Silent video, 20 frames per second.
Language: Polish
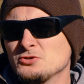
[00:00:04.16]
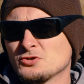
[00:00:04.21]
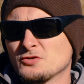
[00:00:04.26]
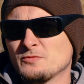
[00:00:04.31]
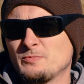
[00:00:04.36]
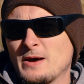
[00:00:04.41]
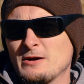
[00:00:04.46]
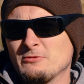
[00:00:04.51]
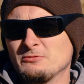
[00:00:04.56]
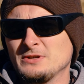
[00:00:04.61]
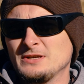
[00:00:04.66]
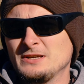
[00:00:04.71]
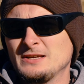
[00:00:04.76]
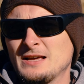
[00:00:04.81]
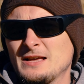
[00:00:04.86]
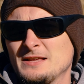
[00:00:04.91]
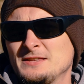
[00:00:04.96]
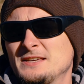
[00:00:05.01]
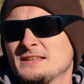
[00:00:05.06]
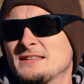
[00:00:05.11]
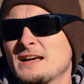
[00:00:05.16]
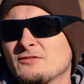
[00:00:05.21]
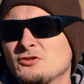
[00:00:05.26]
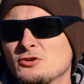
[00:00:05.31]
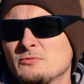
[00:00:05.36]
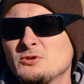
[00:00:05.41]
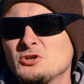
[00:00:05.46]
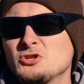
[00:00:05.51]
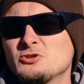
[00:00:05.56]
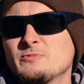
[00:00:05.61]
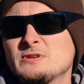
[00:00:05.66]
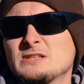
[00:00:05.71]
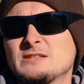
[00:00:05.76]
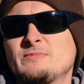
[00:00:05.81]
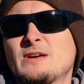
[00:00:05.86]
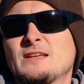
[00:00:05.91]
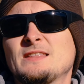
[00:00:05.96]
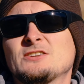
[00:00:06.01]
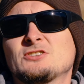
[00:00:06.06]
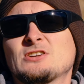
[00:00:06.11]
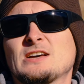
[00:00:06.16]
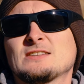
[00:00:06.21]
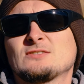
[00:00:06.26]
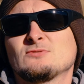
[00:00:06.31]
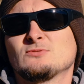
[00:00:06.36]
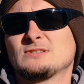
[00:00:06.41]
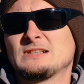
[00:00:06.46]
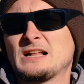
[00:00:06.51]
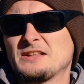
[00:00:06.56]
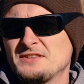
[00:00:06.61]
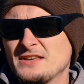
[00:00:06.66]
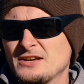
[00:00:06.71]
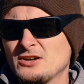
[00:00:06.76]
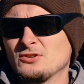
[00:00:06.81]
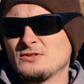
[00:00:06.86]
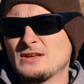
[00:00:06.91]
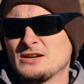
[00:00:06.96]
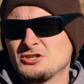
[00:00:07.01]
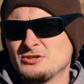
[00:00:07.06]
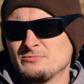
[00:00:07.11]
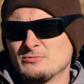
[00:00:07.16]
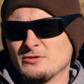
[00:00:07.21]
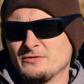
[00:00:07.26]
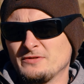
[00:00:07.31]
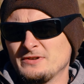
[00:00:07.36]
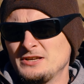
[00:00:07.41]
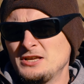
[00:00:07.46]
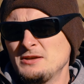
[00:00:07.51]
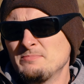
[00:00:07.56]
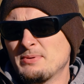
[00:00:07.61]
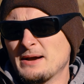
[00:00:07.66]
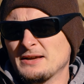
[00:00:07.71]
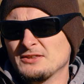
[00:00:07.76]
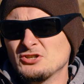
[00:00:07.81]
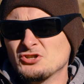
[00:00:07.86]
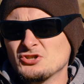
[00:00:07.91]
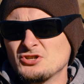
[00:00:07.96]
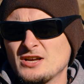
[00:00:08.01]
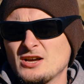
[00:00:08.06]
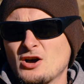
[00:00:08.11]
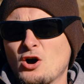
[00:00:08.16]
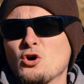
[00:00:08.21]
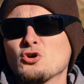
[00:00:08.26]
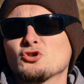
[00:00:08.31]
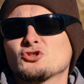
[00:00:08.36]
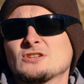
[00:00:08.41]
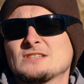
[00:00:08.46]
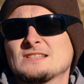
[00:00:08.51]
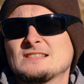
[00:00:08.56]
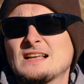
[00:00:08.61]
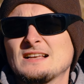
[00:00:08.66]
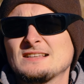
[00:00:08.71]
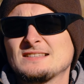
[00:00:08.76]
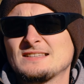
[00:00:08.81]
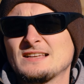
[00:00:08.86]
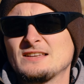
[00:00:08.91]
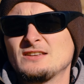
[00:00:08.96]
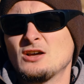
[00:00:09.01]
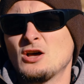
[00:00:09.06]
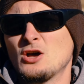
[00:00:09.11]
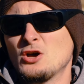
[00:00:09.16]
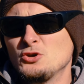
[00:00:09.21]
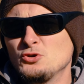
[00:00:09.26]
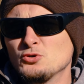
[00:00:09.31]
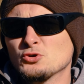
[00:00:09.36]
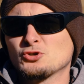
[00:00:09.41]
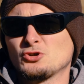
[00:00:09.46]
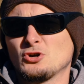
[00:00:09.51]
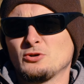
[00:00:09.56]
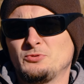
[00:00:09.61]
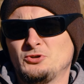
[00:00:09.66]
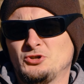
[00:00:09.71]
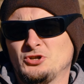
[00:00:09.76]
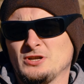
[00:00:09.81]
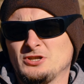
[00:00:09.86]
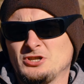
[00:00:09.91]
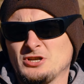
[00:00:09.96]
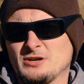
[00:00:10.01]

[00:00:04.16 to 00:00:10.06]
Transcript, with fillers: już w pełni, niedawno mieliśmy zmianę czasu z letniego na zimowy i praktycznie o 16 już robi się